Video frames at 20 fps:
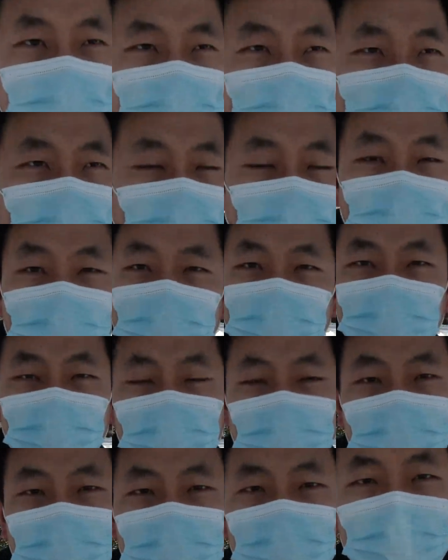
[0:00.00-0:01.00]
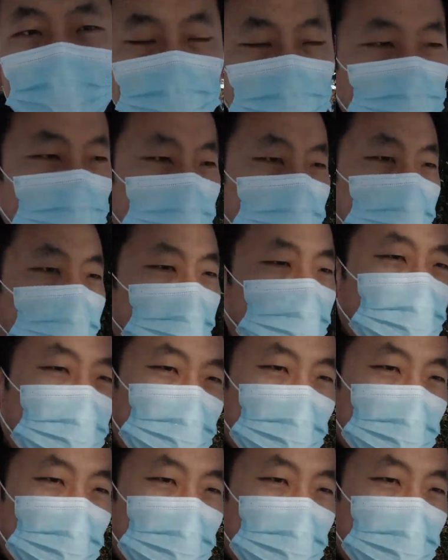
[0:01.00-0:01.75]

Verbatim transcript: 得起左右，然后